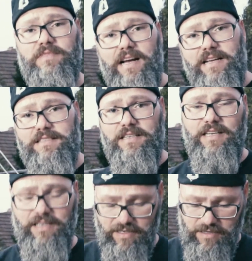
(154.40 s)
dann geht's an
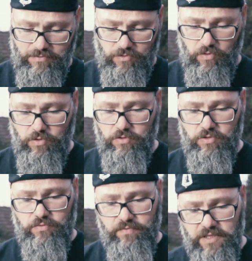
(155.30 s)
den Grill
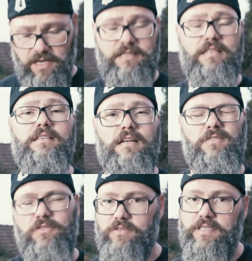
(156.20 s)
und wie das jetzt
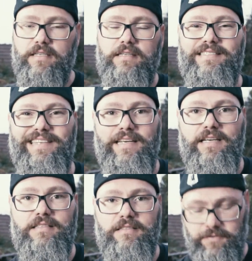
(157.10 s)
alles funktioniert, seht ihr jetzt.